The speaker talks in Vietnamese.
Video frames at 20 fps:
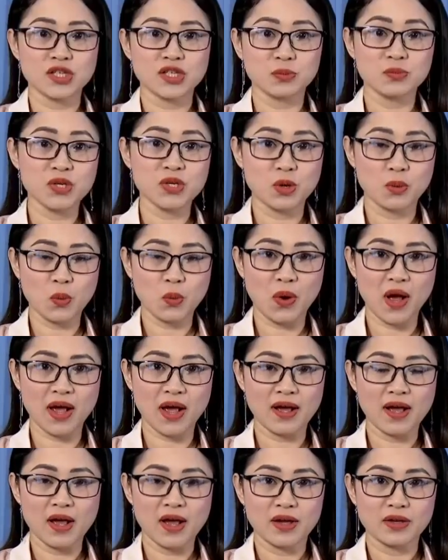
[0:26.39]
Trong chiều hôm qua,
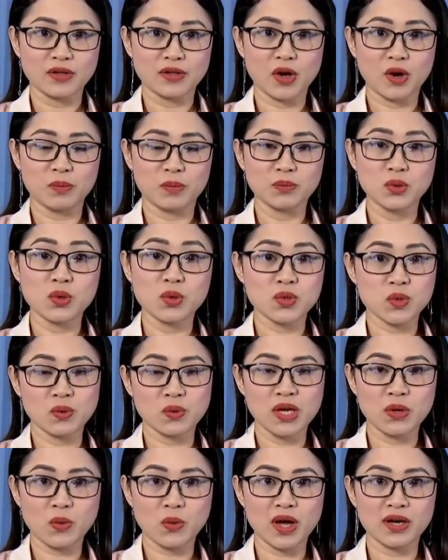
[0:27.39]
nhóm nội dung
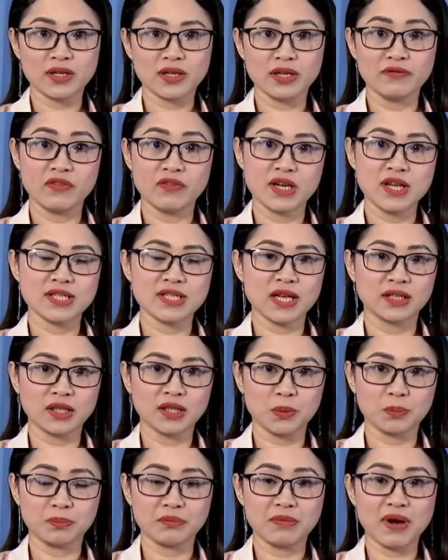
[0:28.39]
liên quan đến vấn đề dân
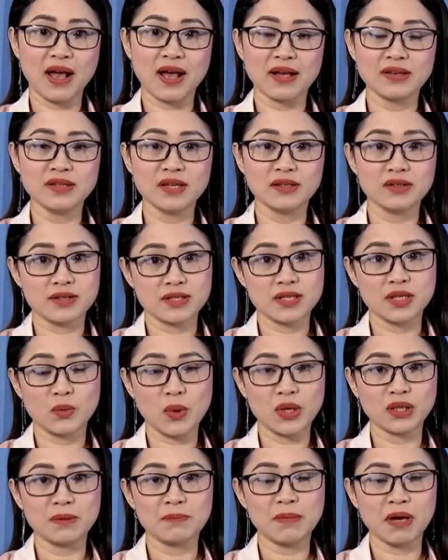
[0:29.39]
tộc đã nhận được sự
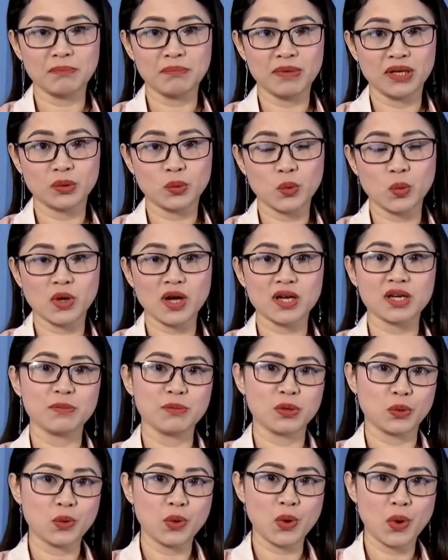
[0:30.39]
quan tâm đặc biệt của các đại
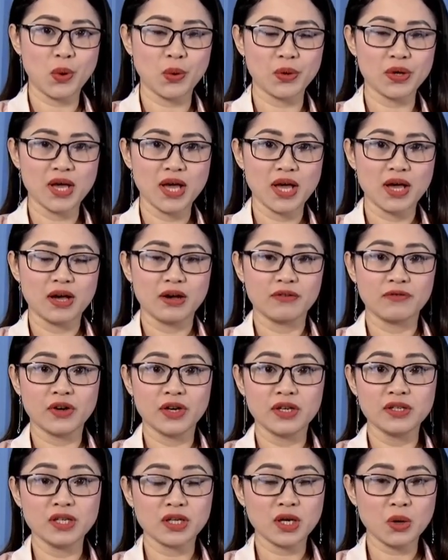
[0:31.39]
biểu Quốc hội
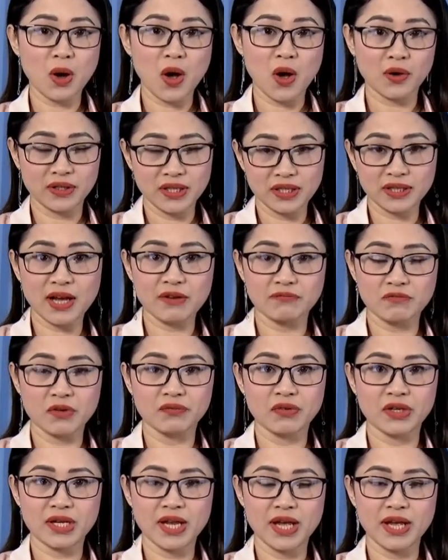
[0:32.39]
với những câu hỏi đi thẳng vào
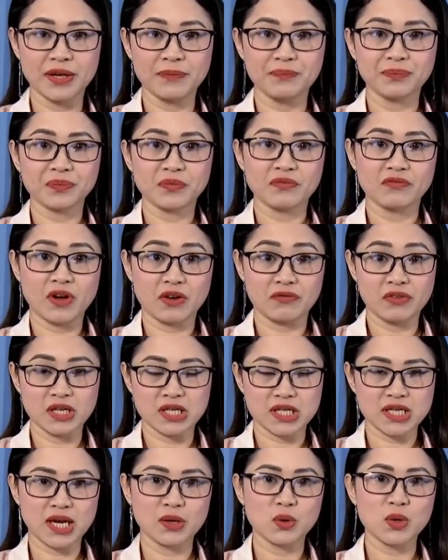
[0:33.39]
vấn đề và phần
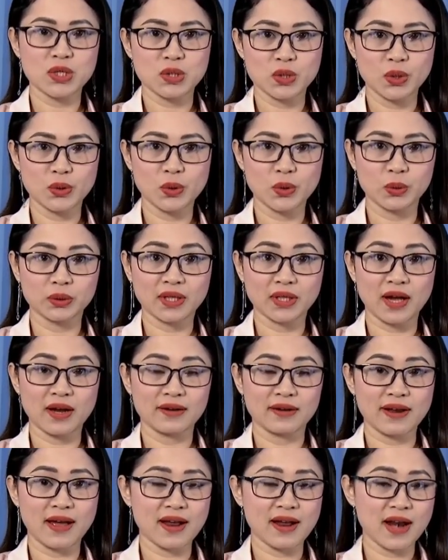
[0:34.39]
tranh luận sôi nổi tại
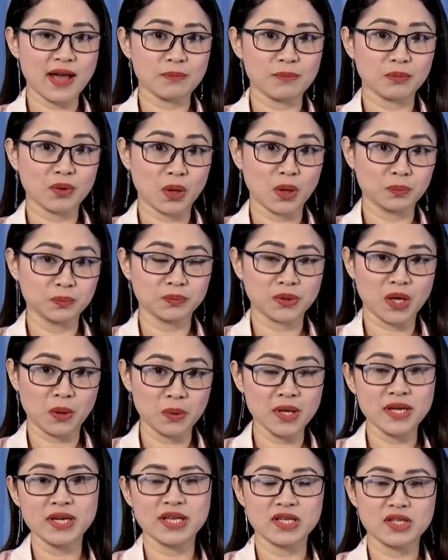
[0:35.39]
đã làm nóng nóng
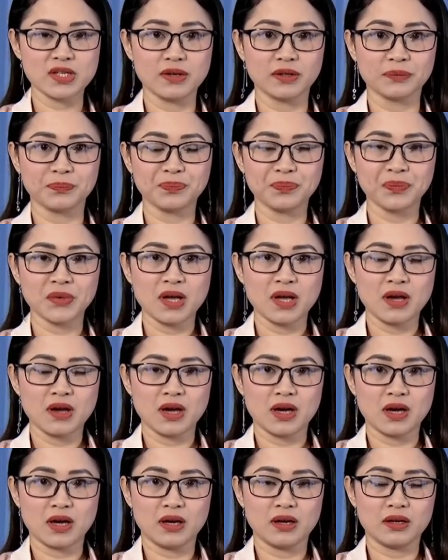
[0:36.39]
lên nghị trường.
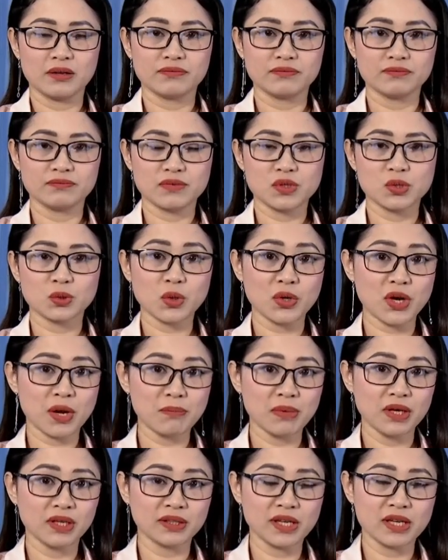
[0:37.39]
À, chúng tôi đã
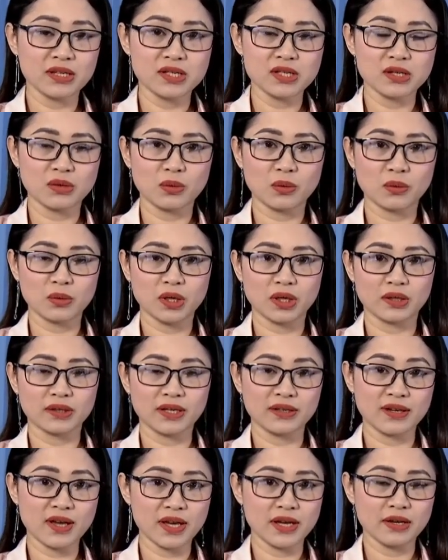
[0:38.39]
mời đến trường
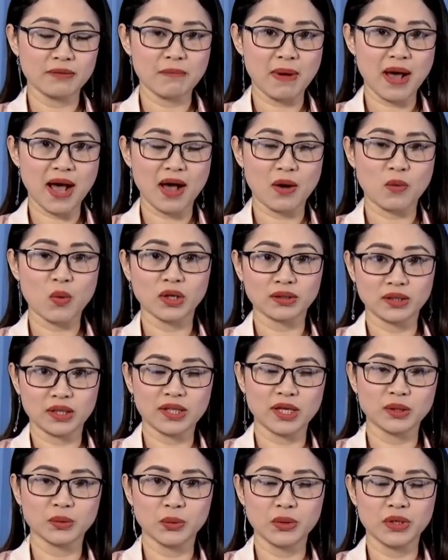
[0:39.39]
đến đây bà Hoàng Thị
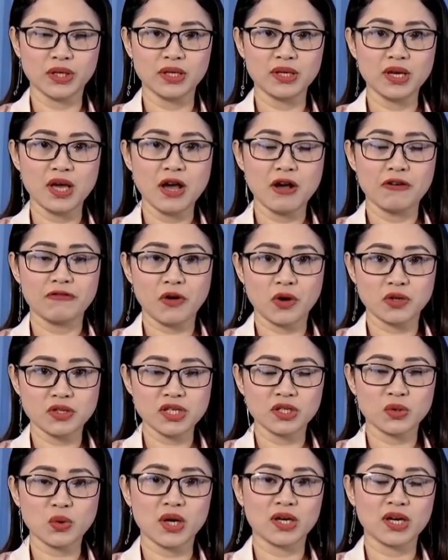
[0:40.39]
Thanh Thúy, Phó
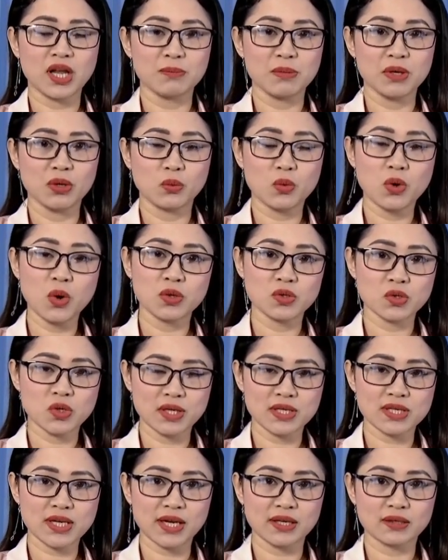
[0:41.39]
trưởng đoàn đại biểu Quốc hội
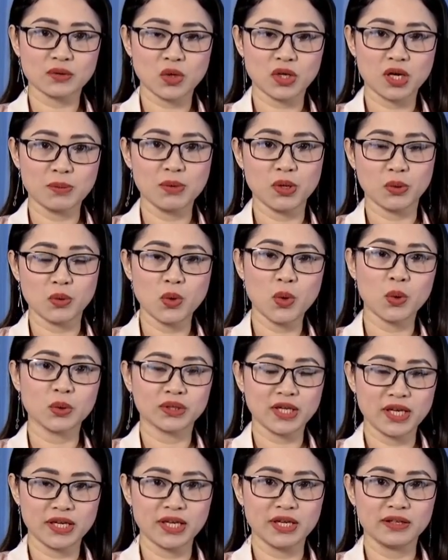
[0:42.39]
chuyên trách đoàn đại biểu Quốc hội
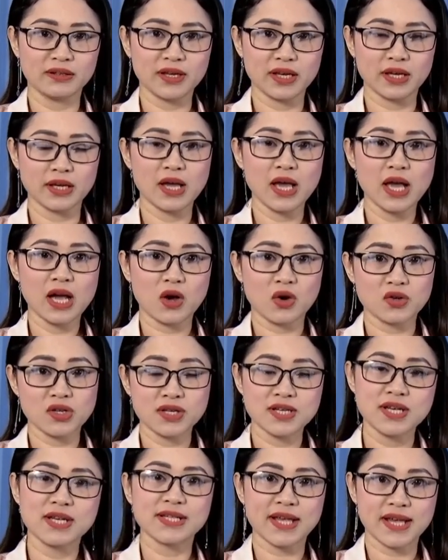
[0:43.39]
Tây Ninh để có những
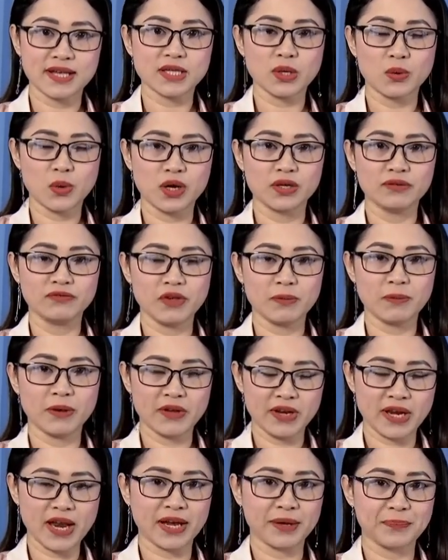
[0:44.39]
chia sẻ sâu hơn về vấn
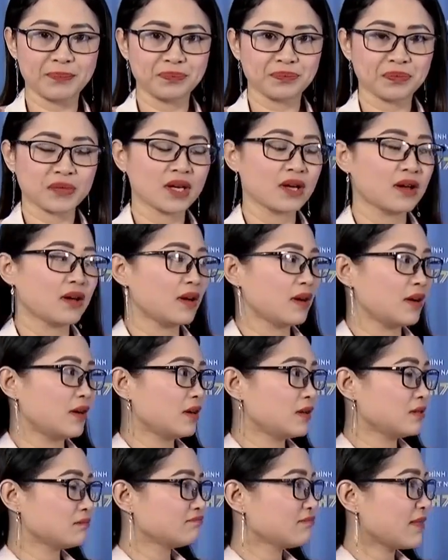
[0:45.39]
đề này.
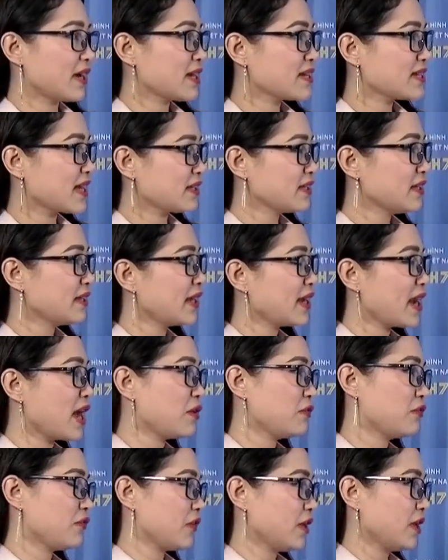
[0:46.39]
À, bà đánh giá như thế
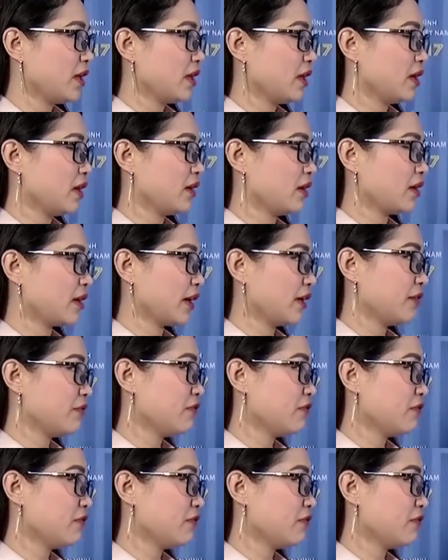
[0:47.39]
nào về cái